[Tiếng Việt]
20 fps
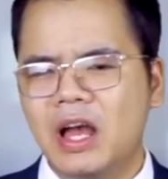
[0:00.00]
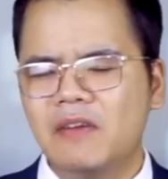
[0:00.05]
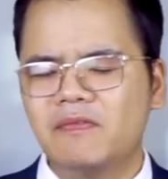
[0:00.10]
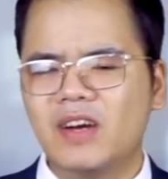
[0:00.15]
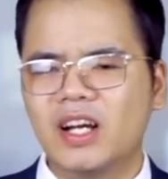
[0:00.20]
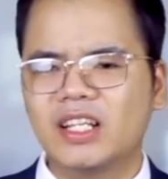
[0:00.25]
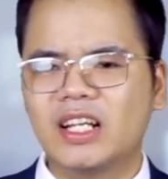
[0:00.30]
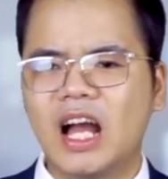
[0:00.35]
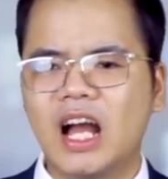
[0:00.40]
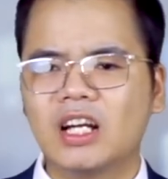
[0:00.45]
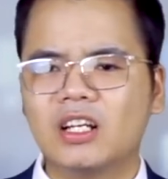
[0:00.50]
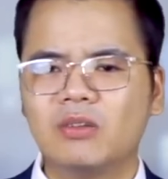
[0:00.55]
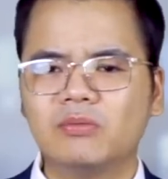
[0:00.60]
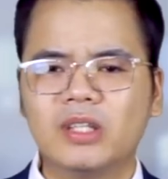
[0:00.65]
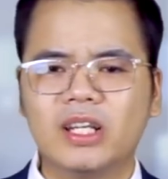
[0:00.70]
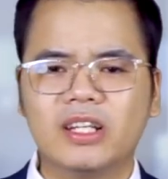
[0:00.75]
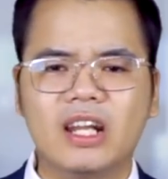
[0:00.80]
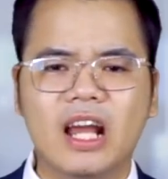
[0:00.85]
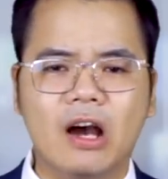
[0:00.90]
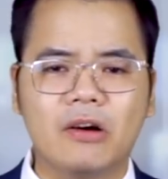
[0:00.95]
và càng không
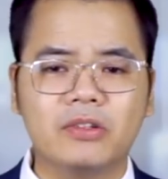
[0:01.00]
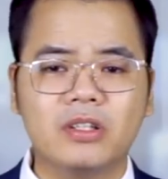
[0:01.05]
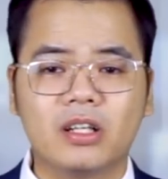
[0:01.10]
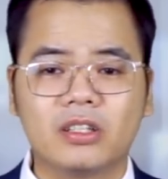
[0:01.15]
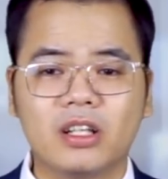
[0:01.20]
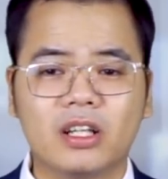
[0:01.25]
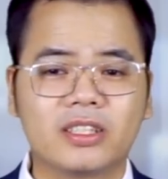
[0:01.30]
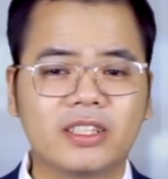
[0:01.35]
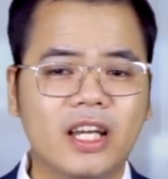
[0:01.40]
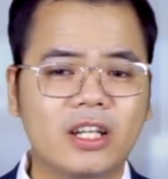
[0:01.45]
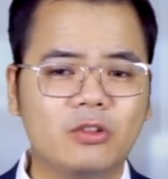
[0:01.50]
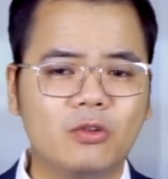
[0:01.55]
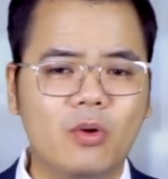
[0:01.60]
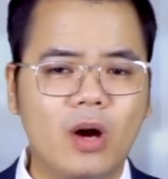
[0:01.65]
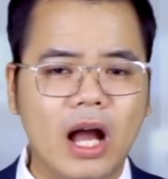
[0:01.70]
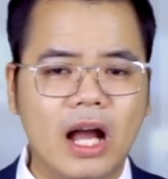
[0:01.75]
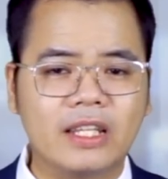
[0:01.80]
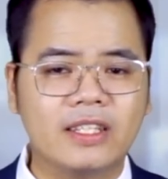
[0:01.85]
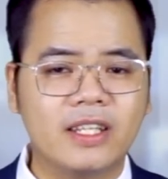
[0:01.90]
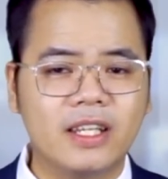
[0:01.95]
thể đảo ngược được kết
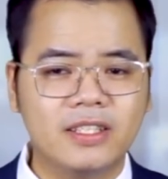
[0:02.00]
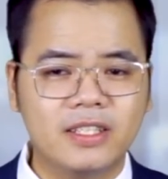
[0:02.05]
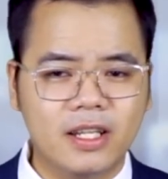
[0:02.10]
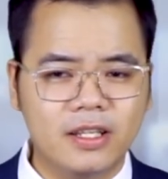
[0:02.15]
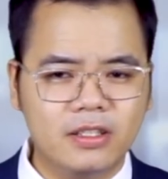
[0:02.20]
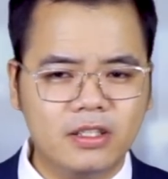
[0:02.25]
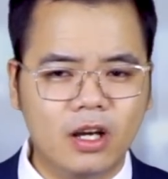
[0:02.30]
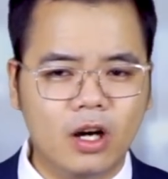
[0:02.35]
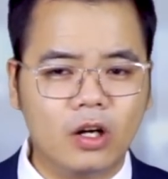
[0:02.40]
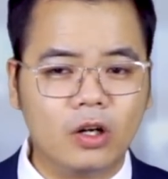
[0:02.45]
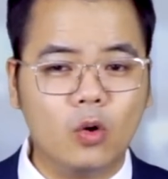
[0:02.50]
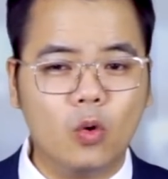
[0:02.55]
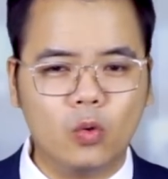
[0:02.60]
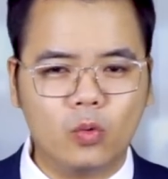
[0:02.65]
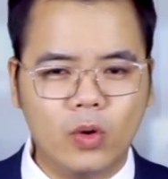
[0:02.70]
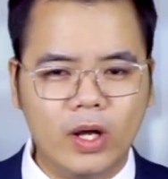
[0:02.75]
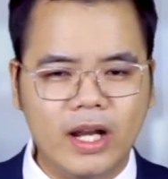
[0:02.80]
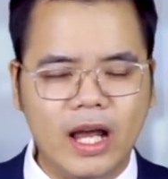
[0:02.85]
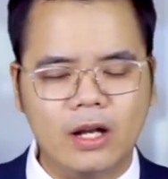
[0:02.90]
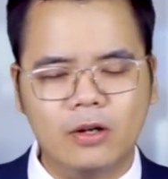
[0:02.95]
quả trên chiến trường
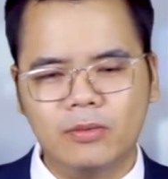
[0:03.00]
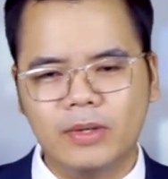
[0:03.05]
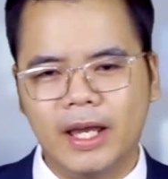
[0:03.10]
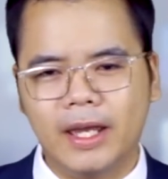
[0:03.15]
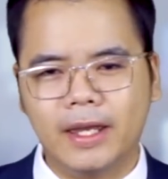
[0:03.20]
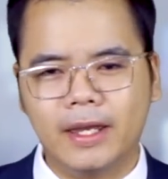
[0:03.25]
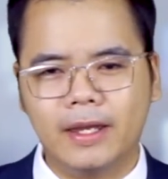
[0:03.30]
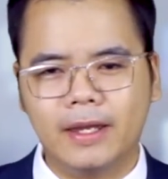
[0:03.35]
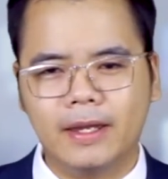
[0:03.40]
Ukraine lúc này.